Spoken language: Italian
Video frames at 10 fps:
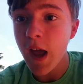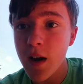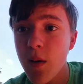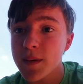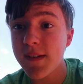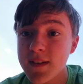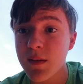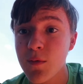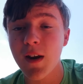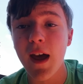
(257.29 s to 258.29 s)
come
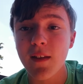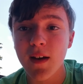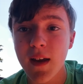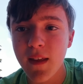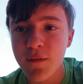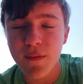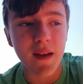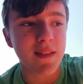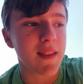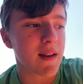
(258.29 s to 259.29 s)
testimoniato anche da
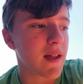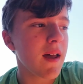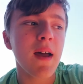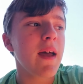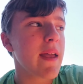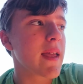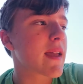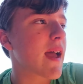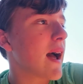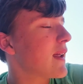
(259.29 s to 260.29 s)
Fettel in
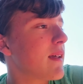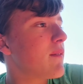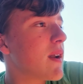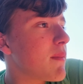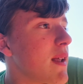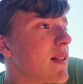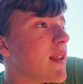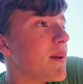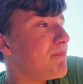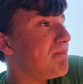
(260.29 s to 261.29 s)
Canada,
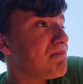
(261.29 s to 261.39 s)
veramente